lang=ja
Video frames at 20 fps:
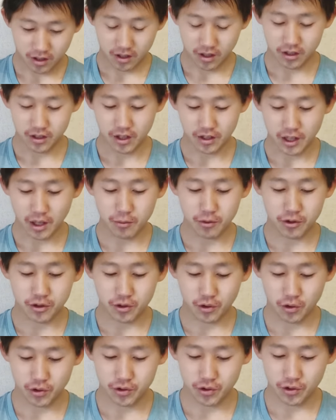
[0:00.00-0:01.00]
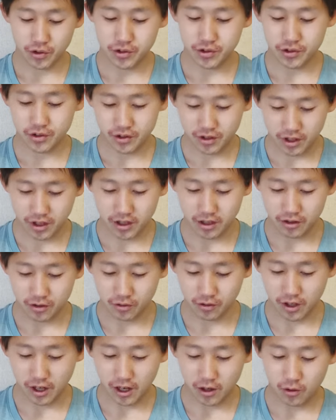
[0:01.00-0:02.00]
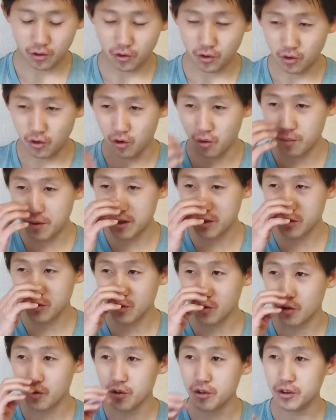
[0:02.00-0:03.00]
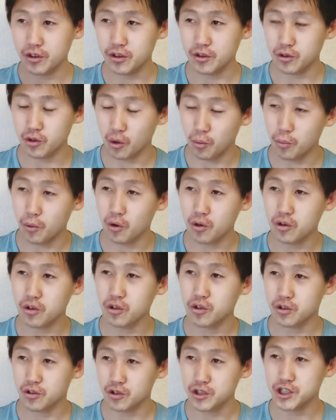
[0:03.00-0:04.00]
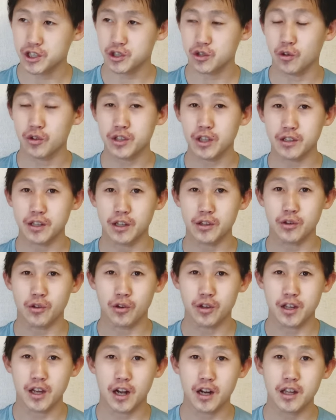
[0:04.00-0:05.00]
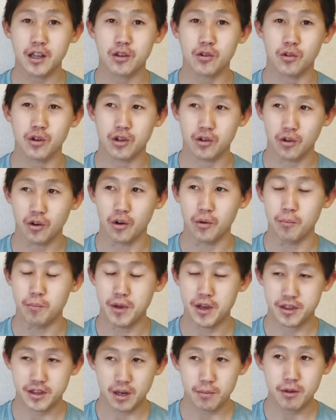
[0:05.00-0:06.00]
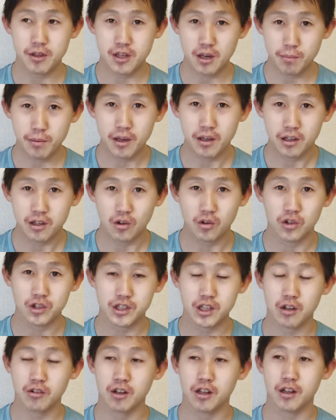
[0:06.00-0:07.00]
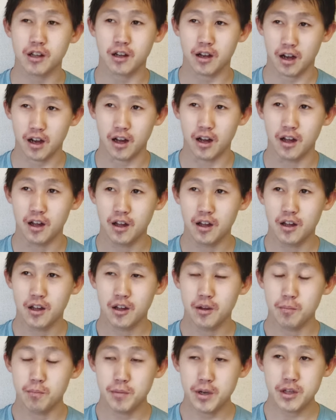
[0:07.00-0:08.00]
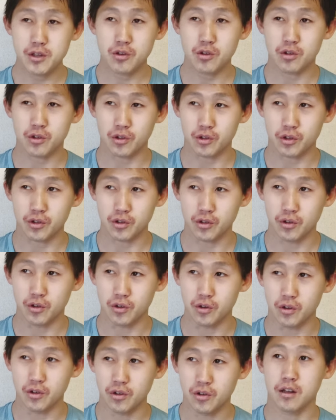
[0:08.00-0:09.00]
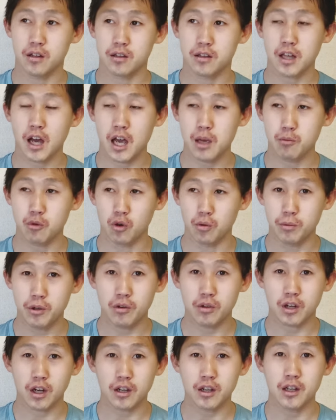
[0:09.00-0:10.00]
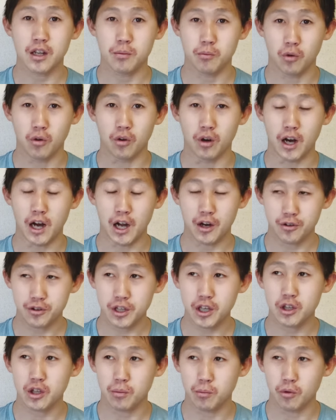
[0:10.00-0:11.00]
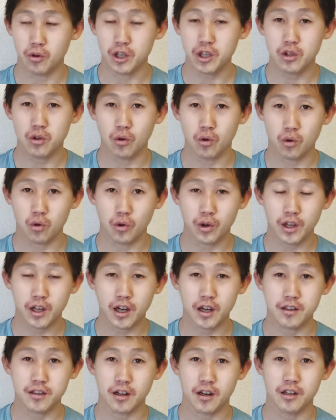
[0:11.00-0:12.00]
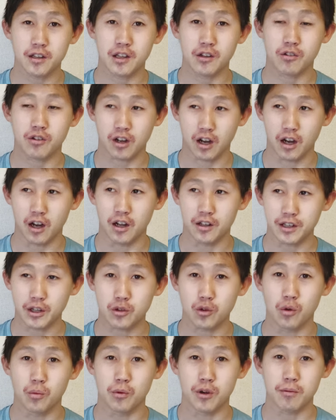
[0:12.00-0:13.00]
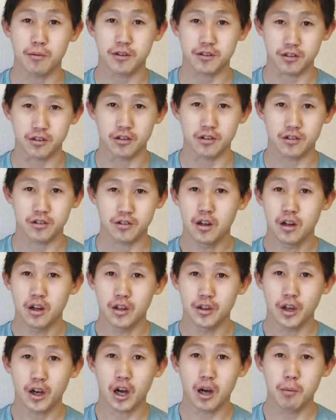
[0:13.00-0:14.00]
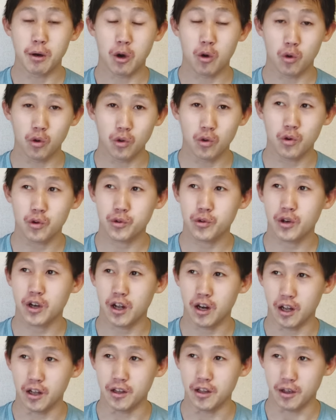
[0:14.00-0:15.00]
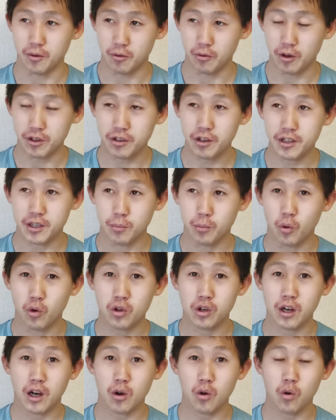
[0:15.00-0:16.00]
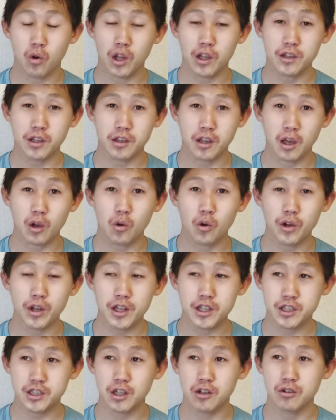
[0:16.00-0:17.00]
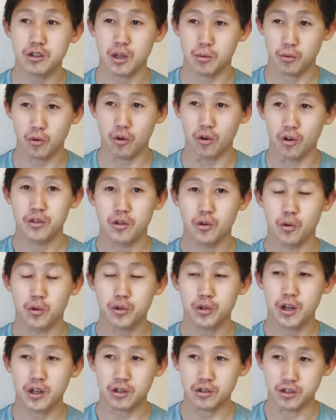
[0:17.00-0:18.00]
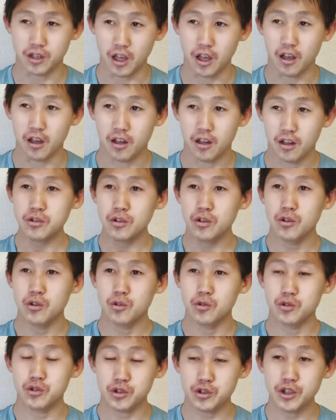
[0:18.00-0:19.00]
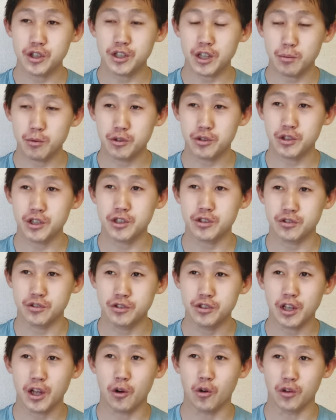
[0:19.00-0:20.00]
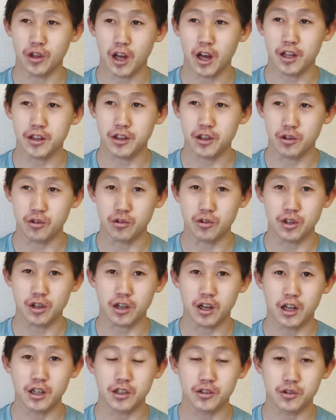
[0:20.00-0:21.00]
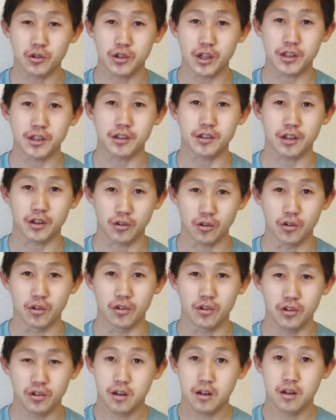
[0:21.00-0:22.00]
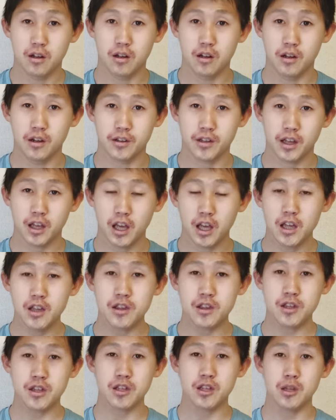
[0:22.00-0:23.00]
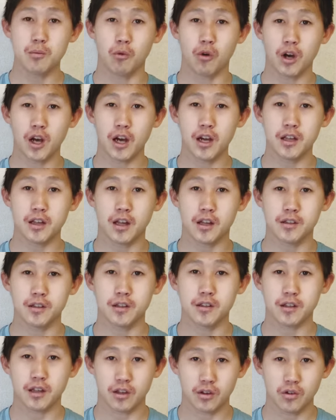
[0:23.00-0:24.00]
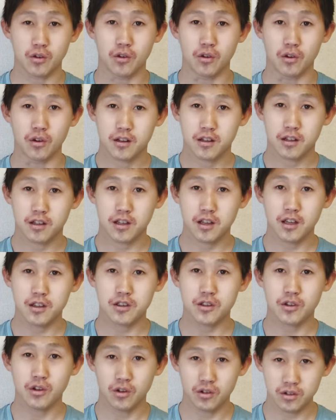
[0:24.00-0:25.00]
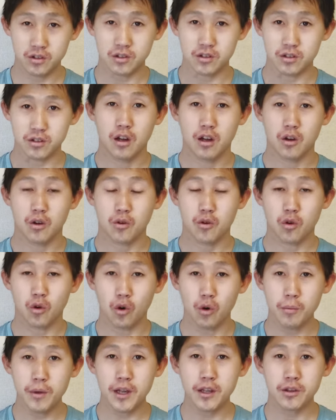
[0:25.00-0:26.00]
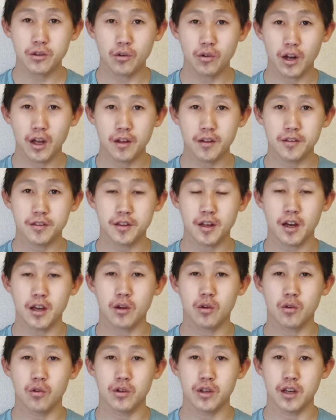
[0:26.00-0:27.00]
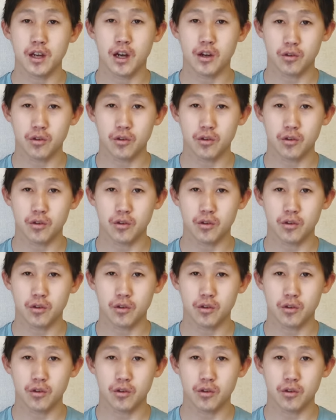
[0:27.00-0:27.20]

ね、多分想像するに、その過去のコメントの僕と視聴者さんとのやりとりをめちゃめちゃ勉強してくれたか、メニューとそのタイムを見る限りもある程度もう意図をご理解されてるかだと思います。だからまあこのことからね、わざわざ僕がこうやって手こ入れしなくても、おそらくね、普通にサブスリーするんだろうなっていう感想なんですけど。で、返信にも書いたんですけど、結論、コメント欄最後にあ